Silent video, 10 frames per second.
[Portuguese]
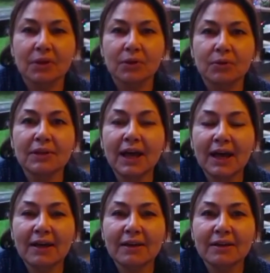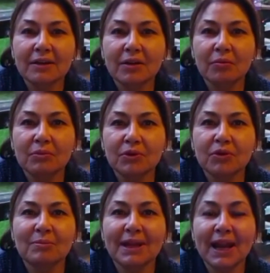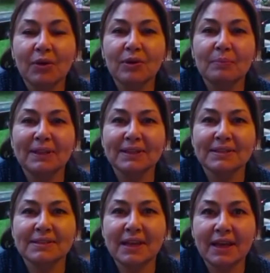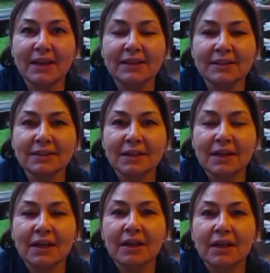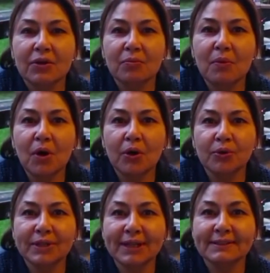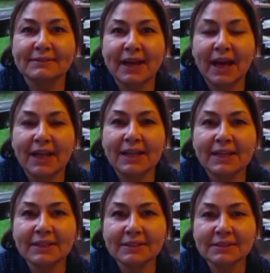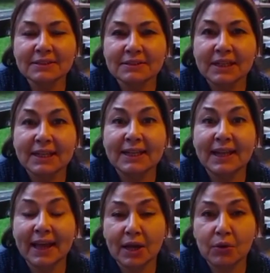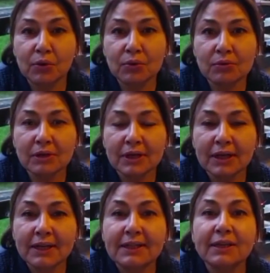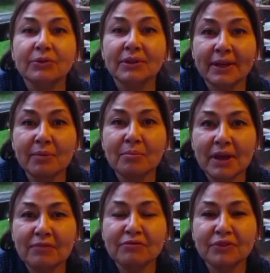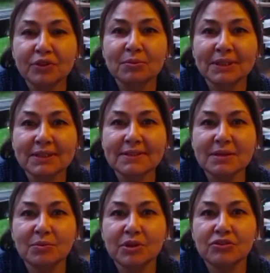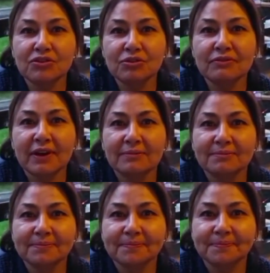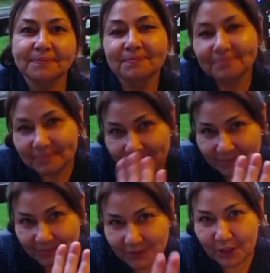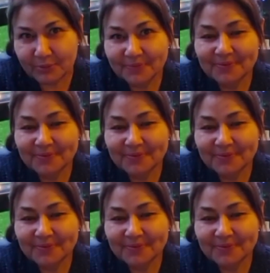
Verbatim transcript: Olá, meu nome é Laura Patricelli, eu moro na Itália, em Leco, e eu também fui uma testemunha de Jeová. Tchau